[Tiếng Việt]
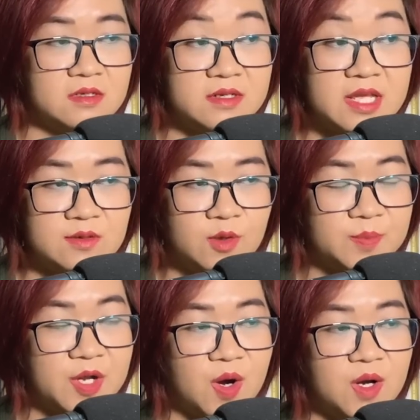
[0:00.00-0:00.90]
Đến
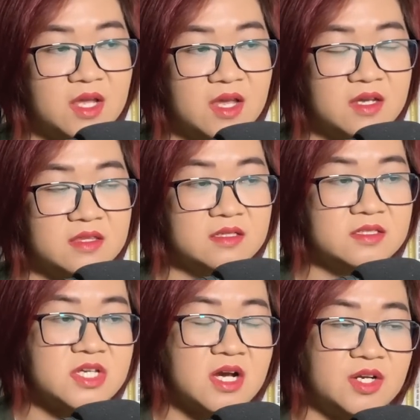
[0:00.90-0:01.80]
lúc đó, thứ
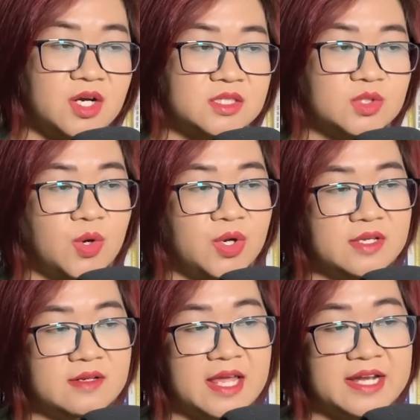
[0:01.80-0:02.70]
chờ đợi tôi
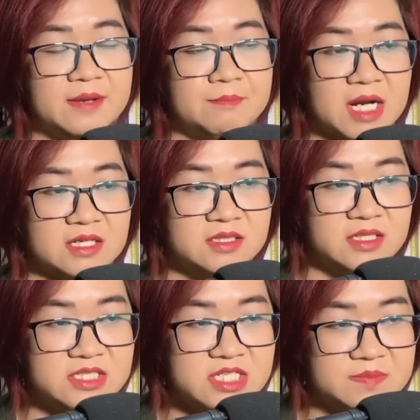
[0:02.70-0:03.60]
là để mặc
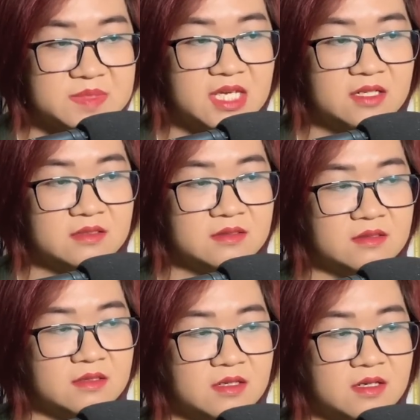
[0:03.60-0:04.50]
người chém giết.
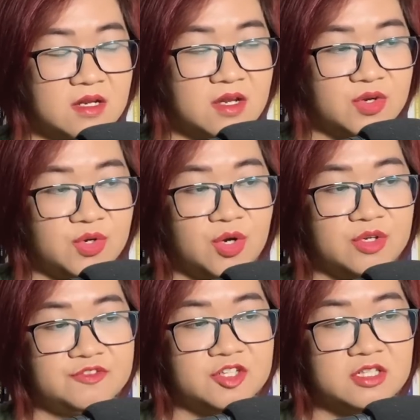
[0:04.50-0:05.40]
Đối
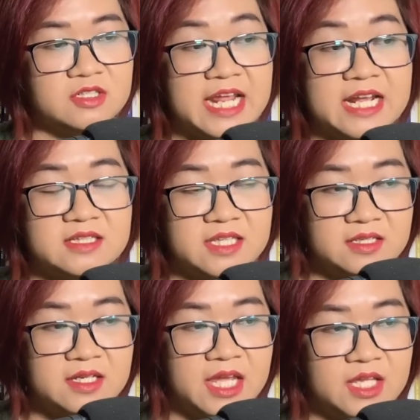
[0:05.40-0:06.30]
phương đang
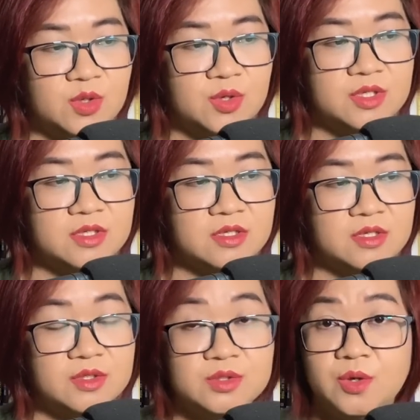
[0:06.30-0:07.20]
tính kế
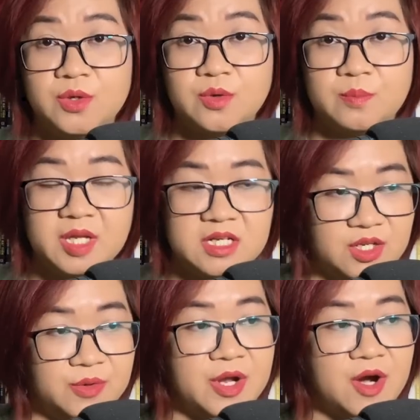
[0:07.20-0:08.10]
tôi cũng biết
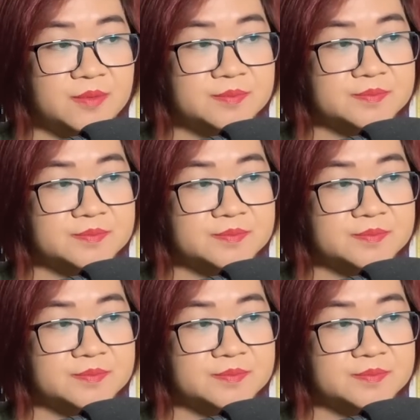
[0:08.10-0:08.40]
điều đó.